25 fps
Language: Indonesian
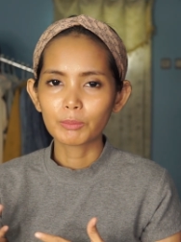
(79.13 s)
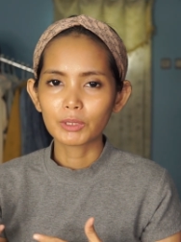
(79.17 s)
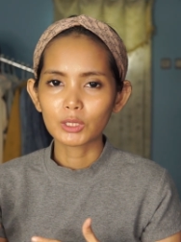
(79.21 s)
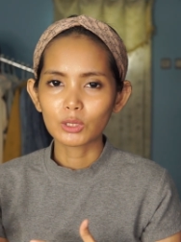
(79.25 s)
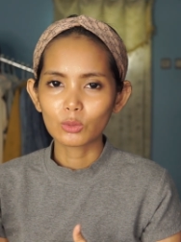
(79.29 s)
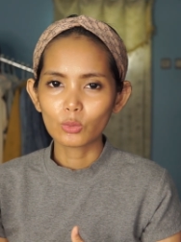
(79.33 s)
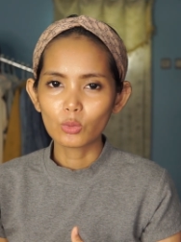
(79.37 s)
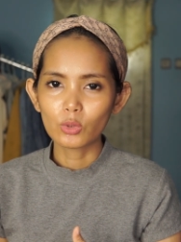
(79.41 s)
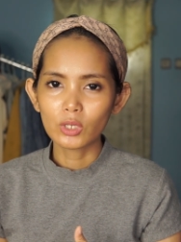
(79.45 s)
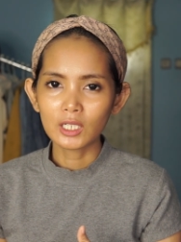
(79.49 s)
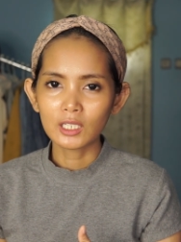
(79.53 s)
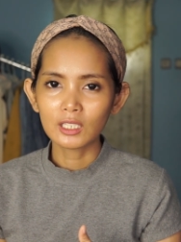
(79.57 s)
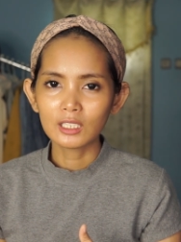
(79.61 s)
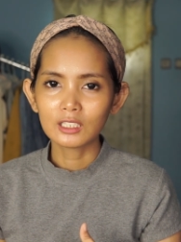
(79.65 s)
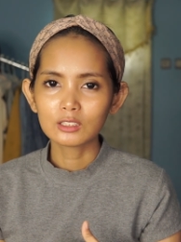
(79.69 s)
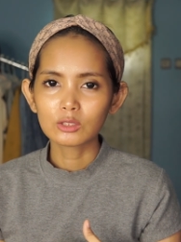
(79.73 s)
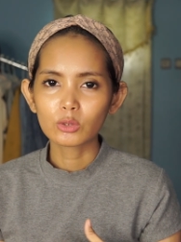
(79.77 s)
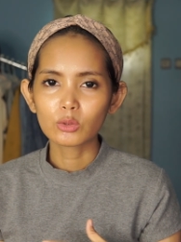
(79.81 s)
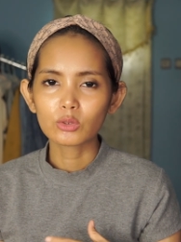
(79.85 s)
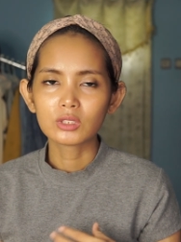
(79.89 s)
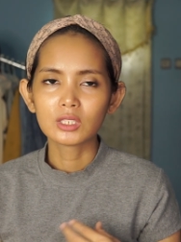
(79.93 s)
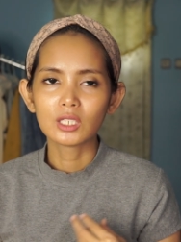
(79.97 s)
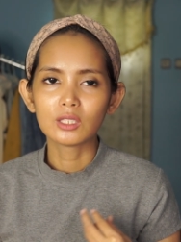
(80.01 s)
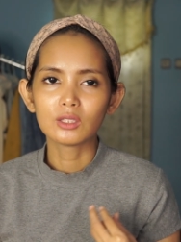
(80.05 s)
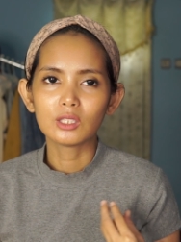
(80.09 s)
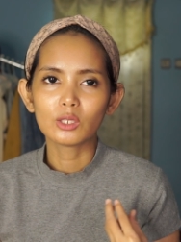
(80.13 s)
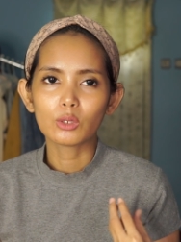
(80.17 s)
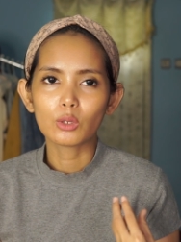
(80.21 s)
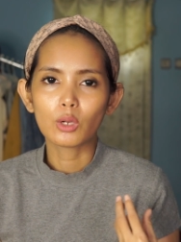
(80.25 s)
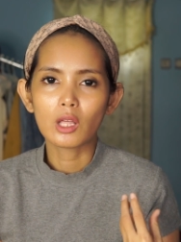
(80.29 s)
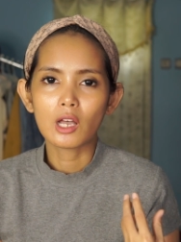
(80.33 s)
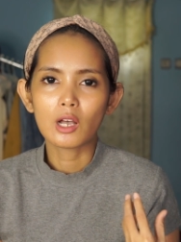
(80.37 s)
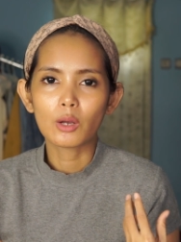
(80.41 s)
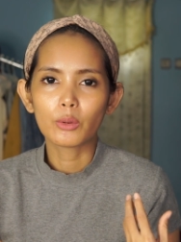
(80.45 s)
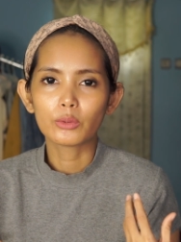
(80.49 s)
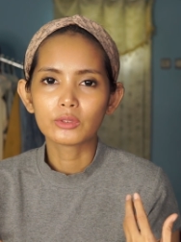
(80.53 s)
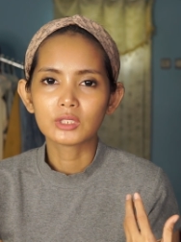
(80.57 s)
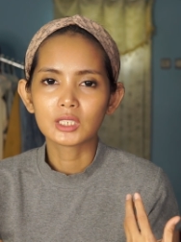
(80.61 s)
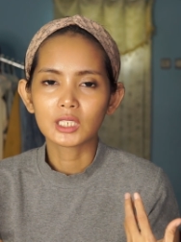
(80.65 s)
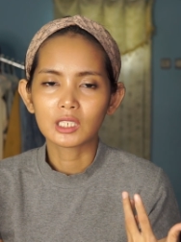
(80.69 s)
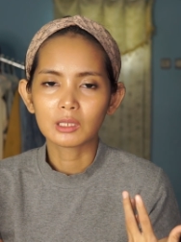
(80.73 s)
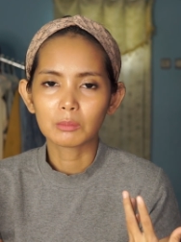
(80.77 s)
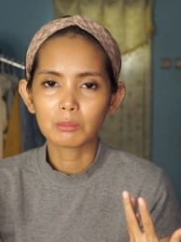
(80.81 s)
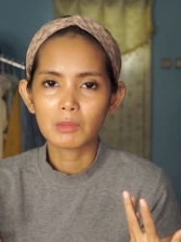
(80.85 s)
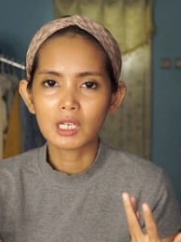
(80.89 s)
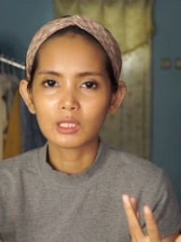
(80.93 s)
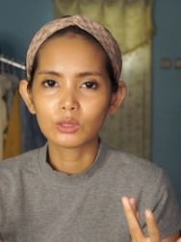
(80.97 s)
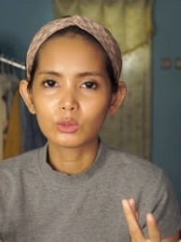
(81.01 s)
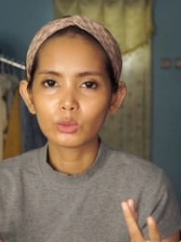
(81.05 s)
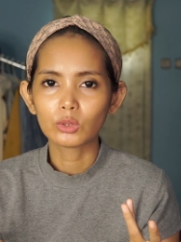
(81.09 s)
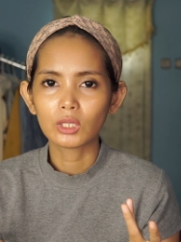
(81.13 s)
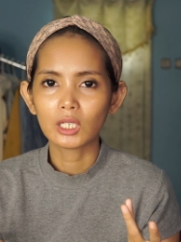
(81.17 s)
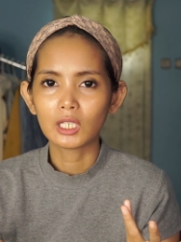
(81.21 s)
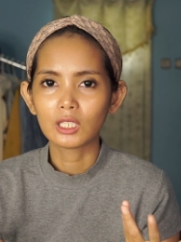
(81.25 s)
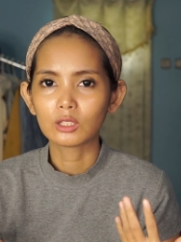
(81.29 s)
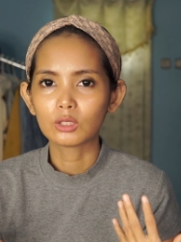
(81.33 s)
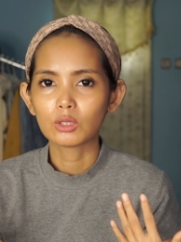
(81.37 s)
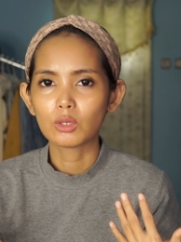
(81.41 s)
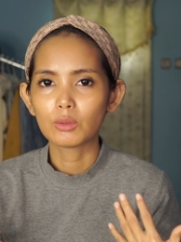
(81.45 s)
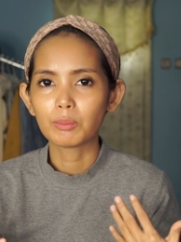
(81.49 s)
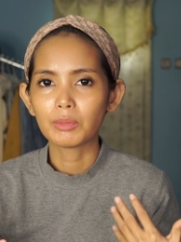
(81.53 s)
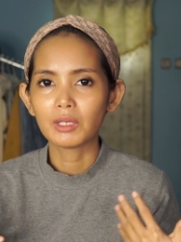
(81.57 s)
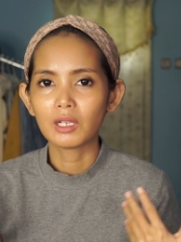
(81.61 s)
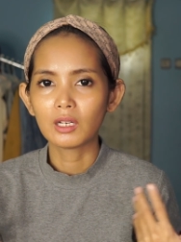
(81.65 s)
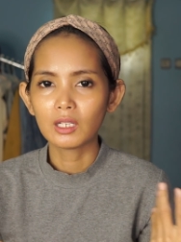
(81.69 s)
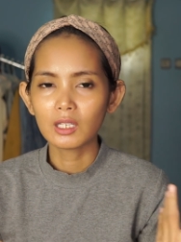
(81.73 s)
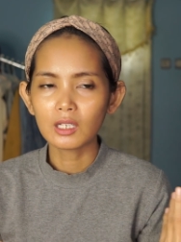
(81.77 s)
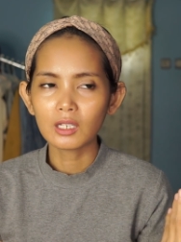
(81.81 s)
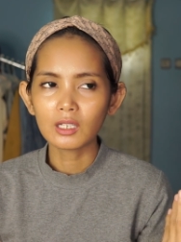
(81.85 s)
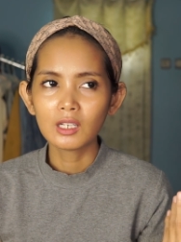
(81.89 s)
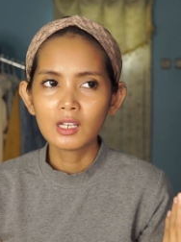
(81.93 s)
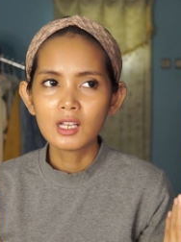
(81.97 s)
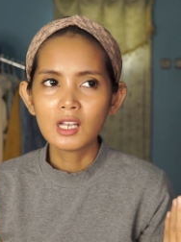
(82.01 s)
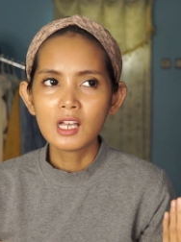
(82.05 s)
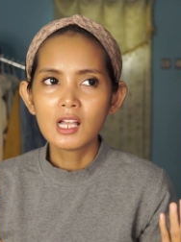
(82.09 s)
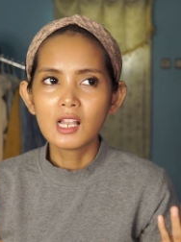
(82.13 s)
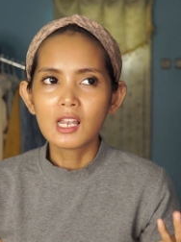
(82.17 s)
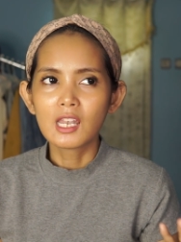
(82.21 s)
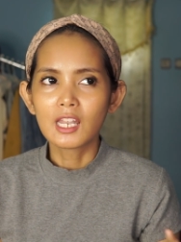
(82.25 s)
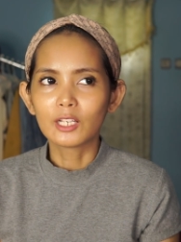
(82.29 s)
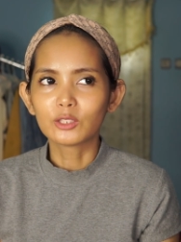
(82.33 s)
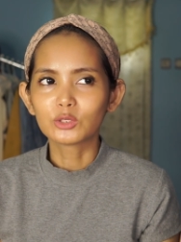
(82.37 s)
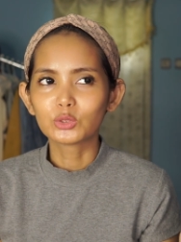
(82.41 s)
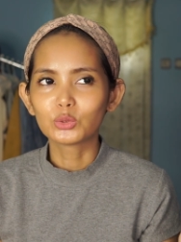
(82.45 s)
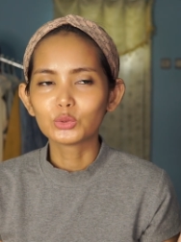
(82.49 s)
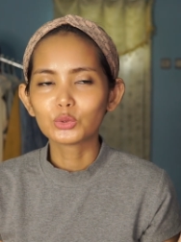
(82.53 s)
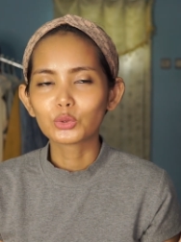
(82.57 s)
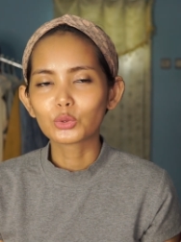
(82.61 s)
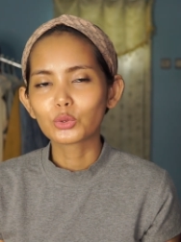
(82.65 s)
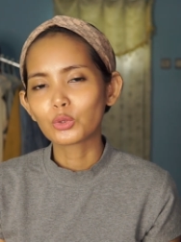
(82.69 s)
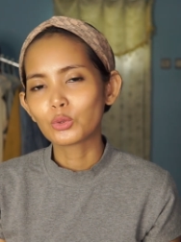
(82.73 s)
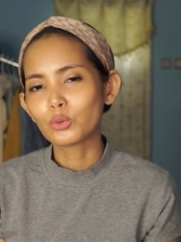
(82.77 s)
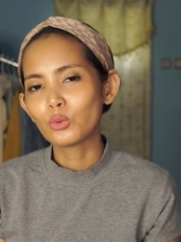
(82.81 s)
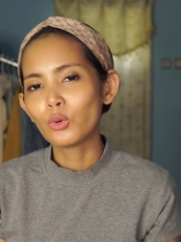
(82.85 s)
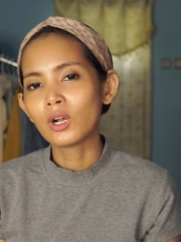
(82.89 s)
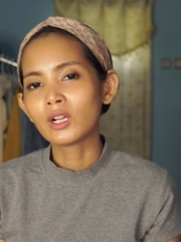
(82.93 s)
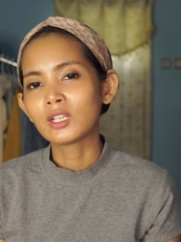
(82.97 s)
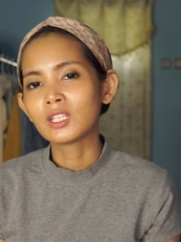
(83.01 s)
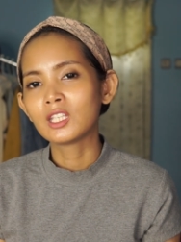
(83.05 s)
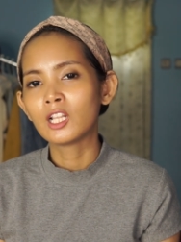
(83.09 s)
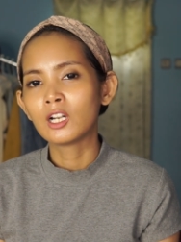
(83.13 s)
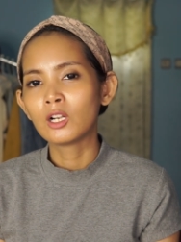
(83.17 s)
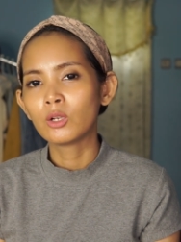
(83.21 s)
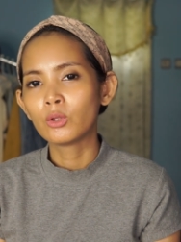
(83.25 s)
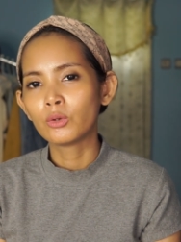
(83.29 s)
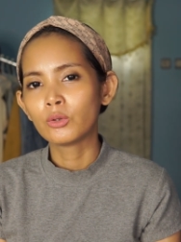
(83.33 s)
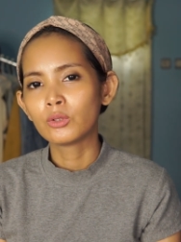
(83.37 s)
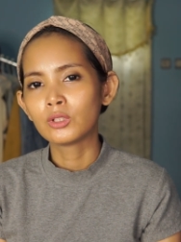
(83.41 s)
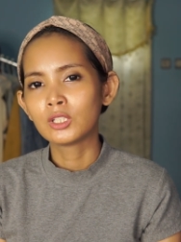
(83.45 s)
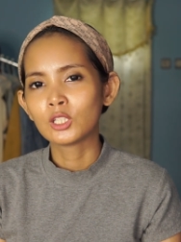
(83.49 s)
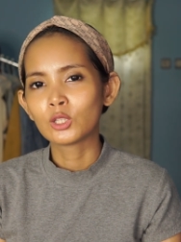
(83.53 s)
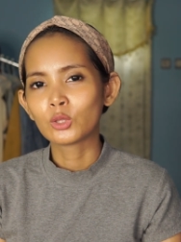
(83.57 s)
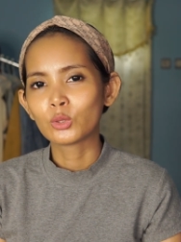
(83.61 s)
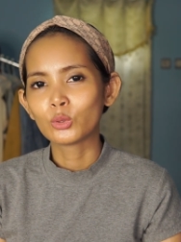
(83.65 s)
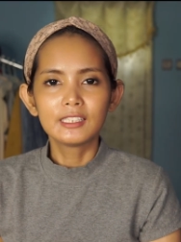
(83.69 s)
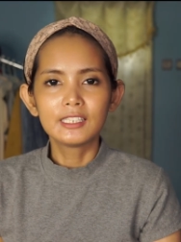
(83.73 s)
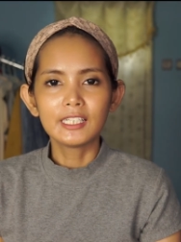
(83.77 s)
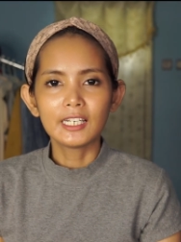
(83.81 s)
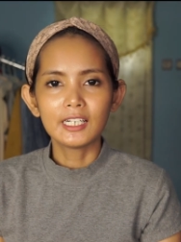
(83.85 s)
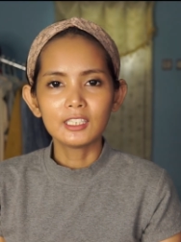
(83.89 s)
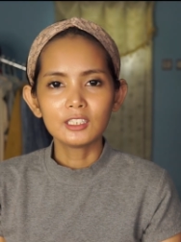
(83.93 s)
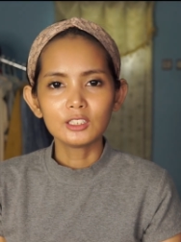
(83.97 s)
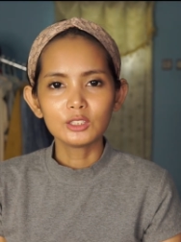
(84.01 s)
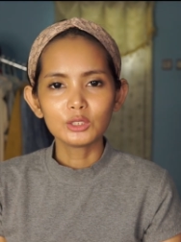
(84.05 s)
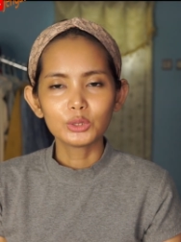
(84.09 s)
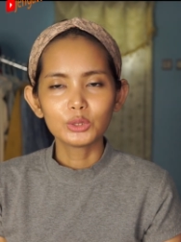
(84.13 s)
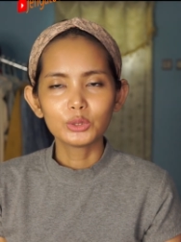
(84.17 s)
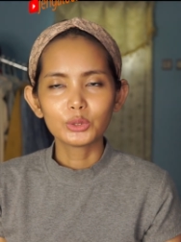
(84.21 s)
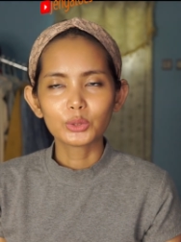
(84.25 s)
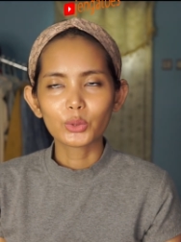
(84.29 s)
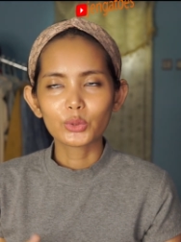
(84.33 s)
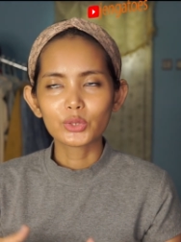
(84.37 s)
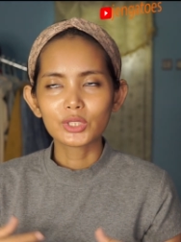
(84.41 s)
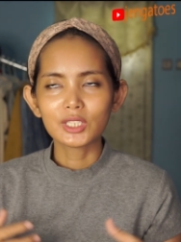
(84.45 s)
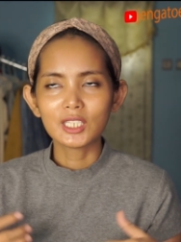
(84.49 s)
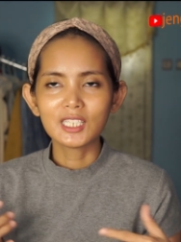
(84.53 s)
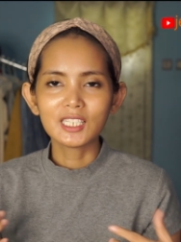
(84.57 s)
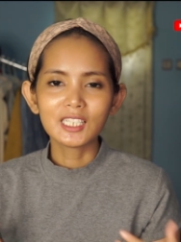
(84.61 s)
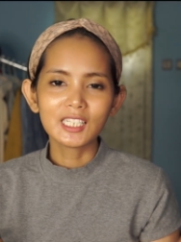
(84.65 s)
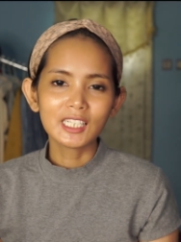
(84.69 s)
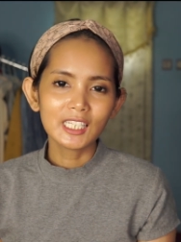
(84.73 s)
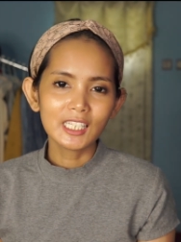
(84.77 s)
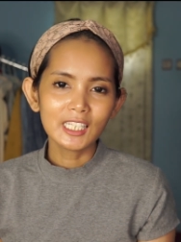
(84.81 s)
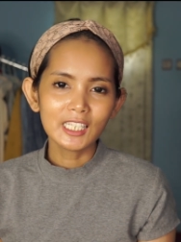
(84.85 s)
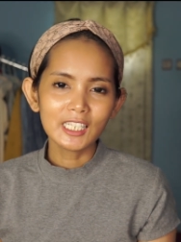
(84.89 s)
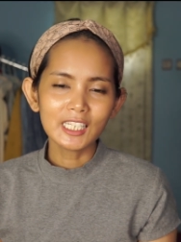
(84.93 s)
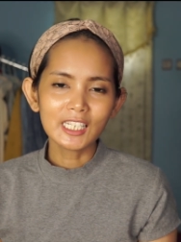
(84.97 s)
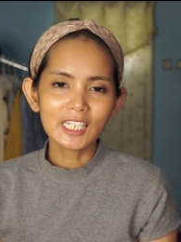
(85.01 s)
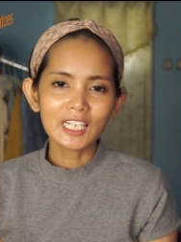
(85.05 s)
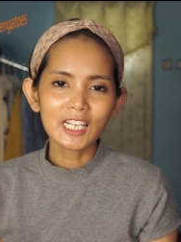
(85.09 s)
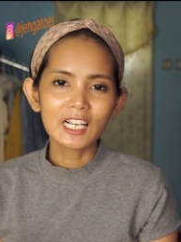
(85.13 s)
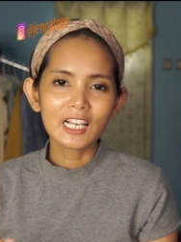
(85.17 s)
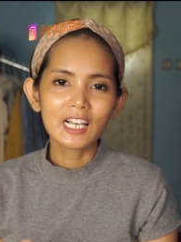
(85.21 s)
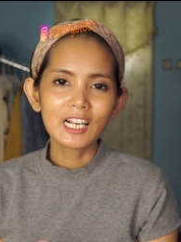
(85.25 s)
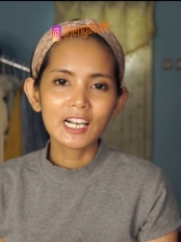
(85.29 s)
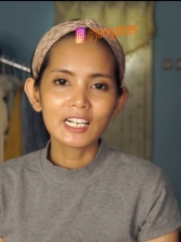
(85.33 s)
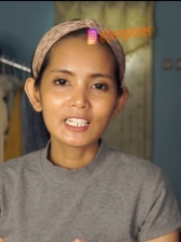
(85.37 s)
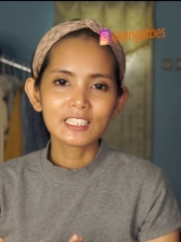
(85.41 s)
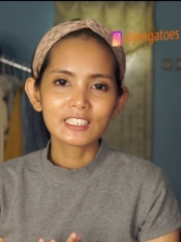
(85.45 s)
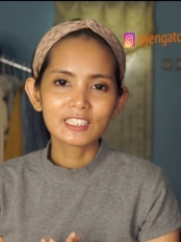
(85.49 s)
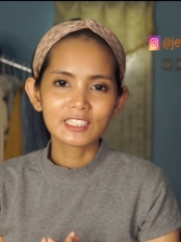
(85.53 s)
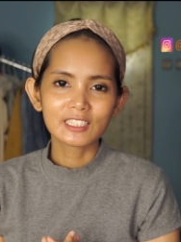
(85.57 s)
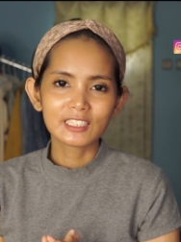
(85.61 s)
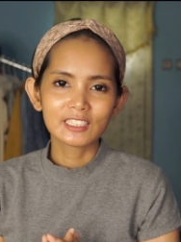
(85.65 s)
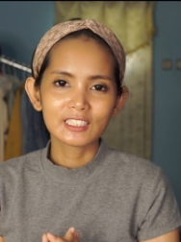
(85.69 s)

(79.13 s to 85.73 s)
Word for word: dua terus nanti kalau aku sakit batuk atau pilek langsung turun 2 kilo gitu dan kurus ini enggak